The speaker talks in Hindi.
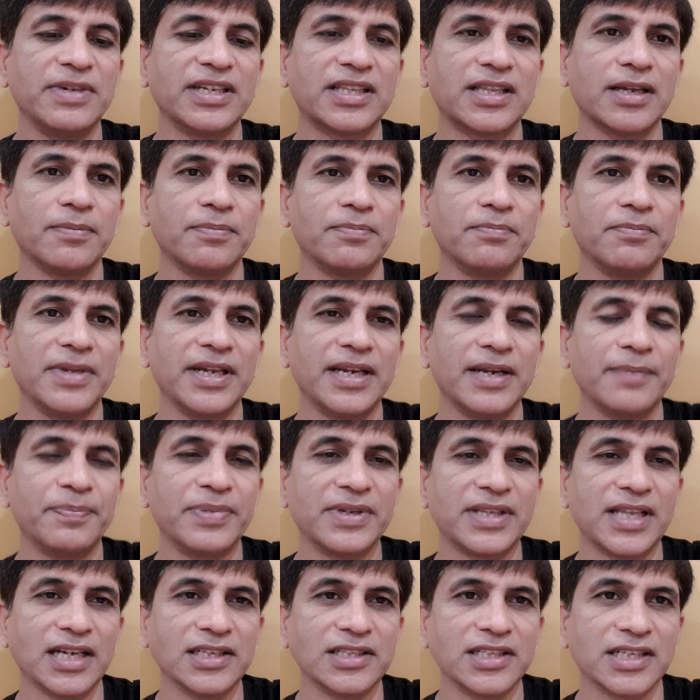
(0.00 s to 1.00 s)
में तब मेरे
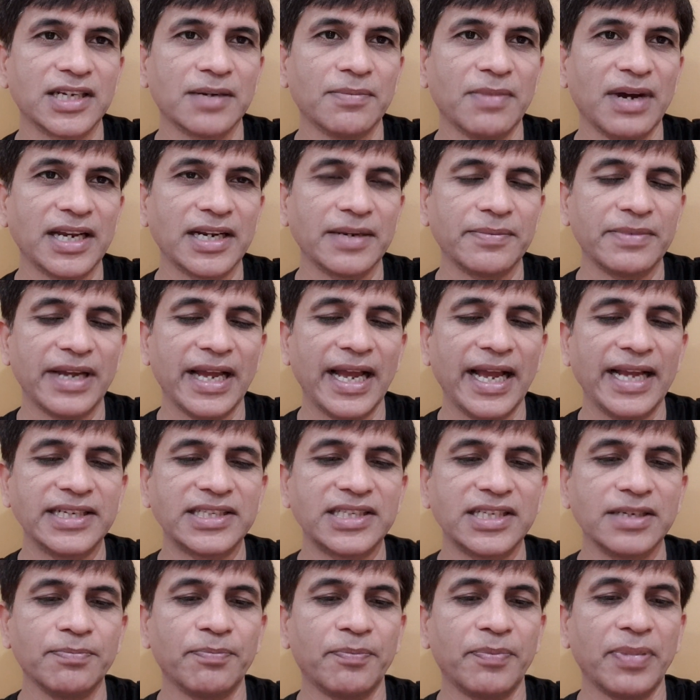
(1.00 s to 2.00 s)
पिताजी के बारे में
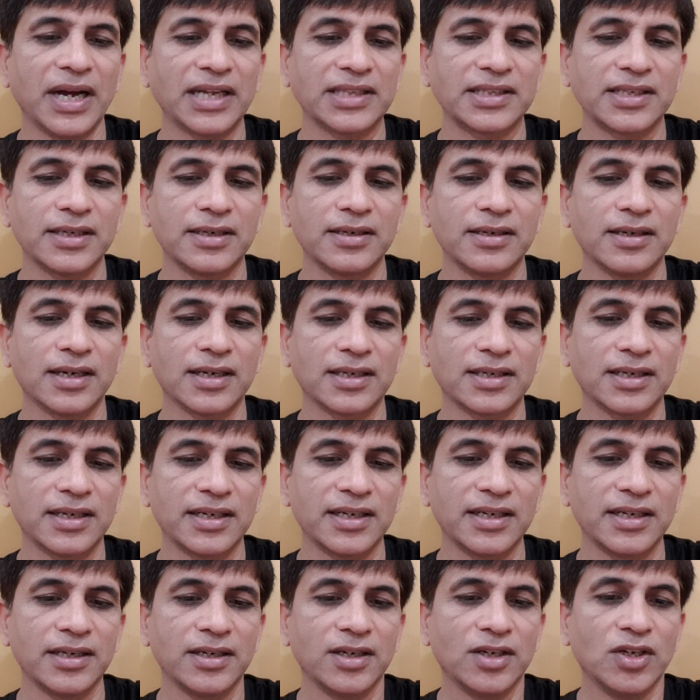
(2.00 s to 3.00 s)
ऐसी बातें न
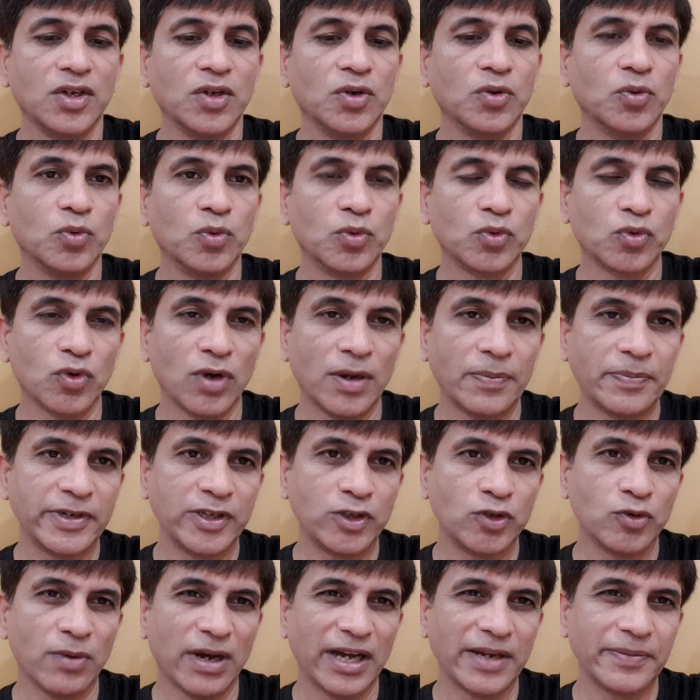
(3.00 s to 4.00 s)
करें उनको
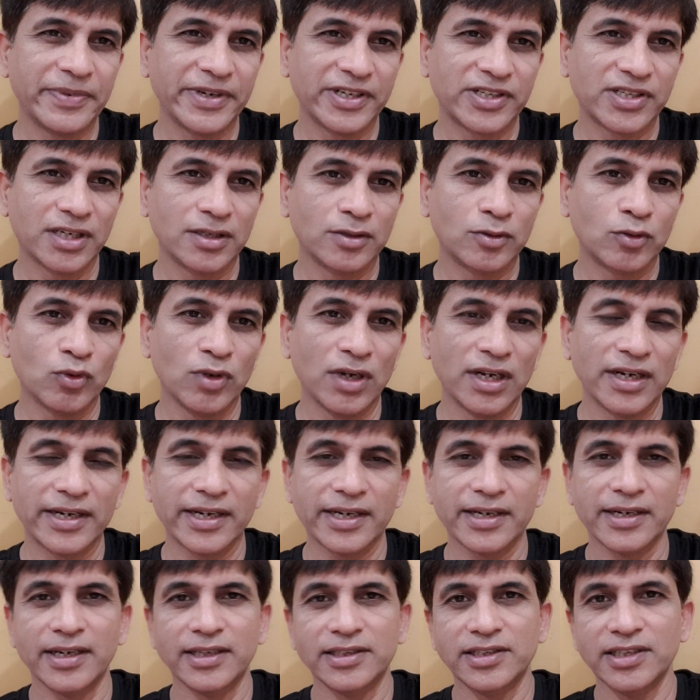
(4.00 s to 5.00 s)
अपनी जुबान पे संतुलन
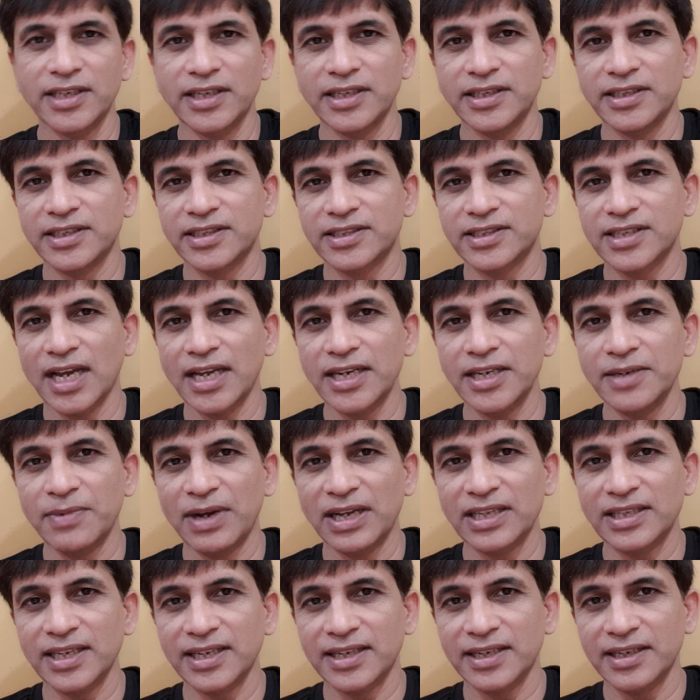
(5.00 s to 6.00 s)
रखना चाहिए ये सारी
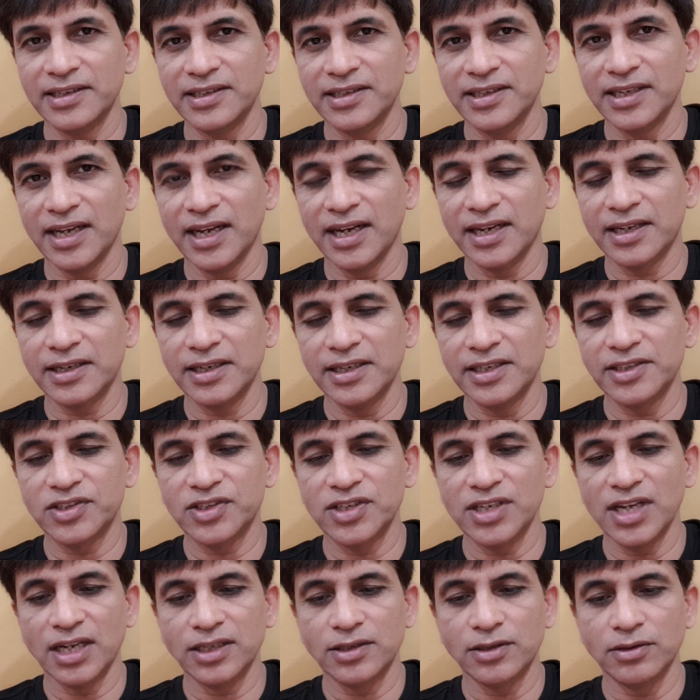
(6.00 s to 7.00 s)
बातें कही है
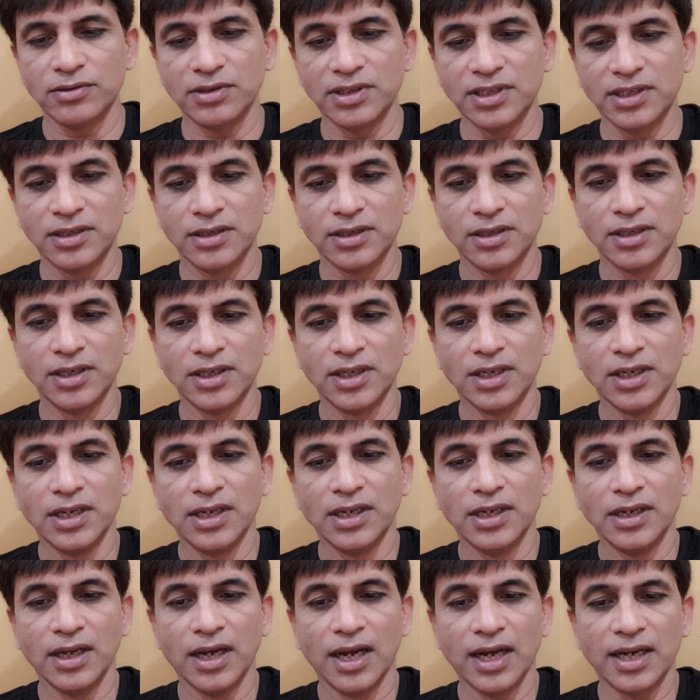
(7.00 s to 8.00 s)
अखिलेश यादव ने
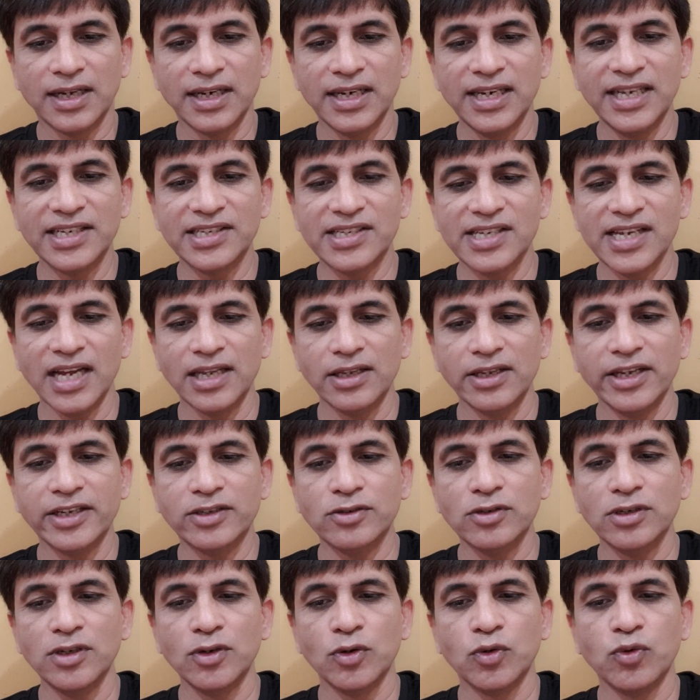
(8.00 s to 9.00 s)
अखिलेश यादव
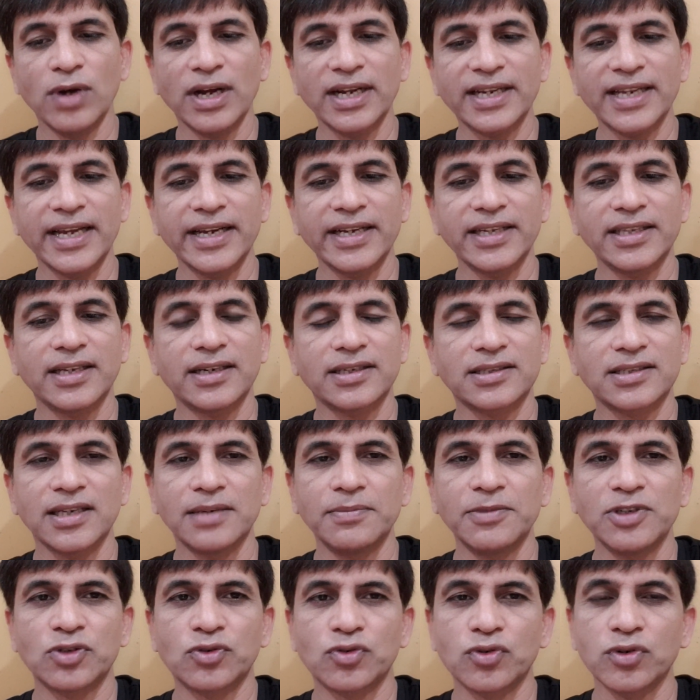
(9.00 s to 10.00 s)
एक्चुअली हुआ क्या है कि
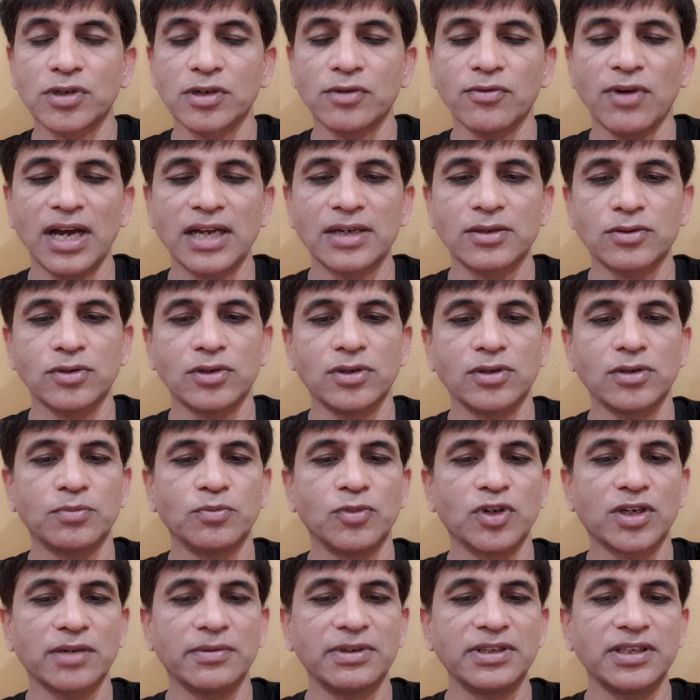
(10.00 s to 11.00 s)
दरअसल में शुक्रवार को
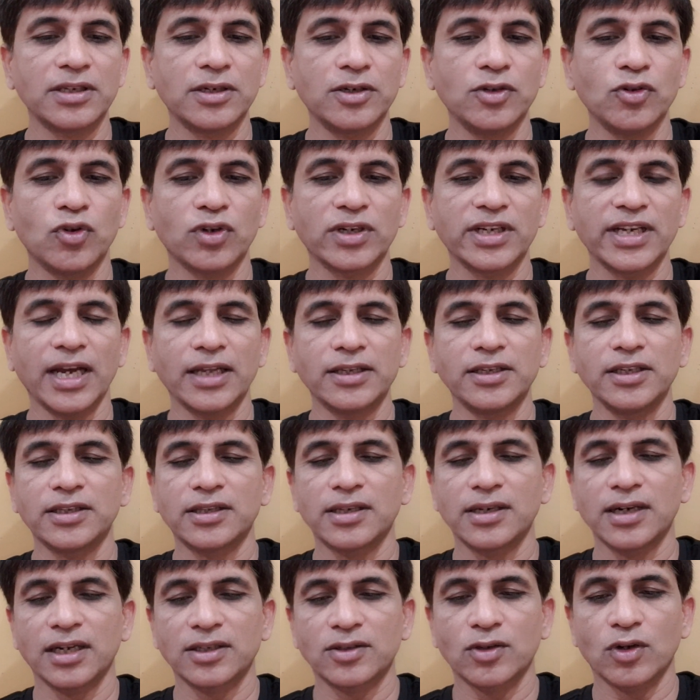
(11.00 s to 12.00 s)
मुख्यमंत्री योगी
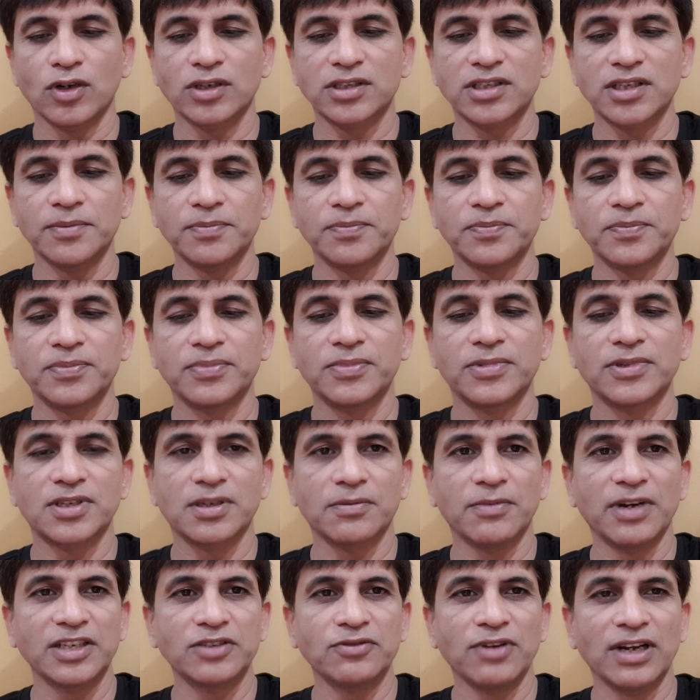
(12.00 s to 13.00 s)
आदित्यनाथ और सब
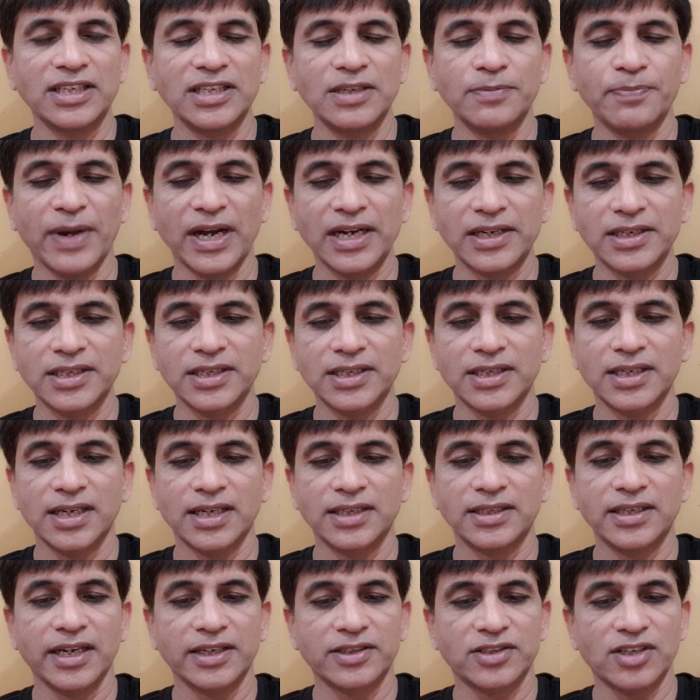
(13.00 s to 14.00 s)
समाजवादी पार्टी के
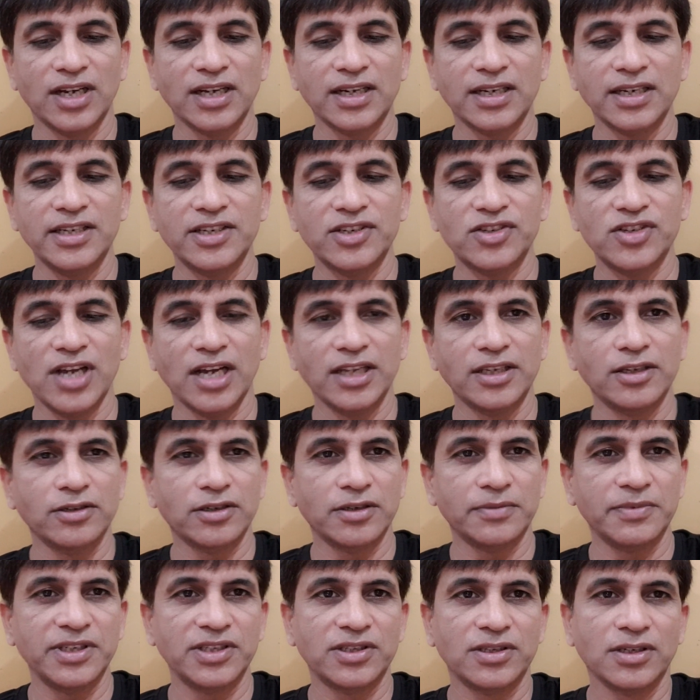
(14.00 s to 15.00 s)
अध्यक्ष अखिलेश यादव
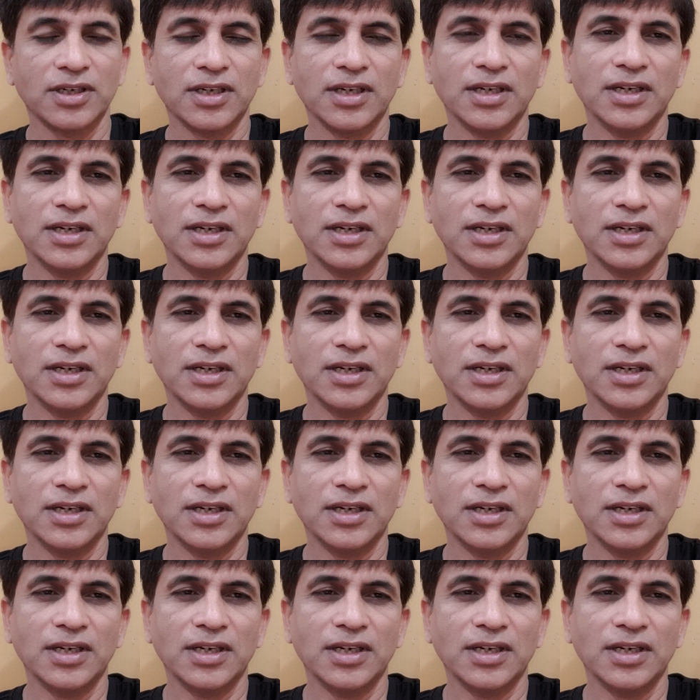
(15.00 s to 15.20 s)
के बीच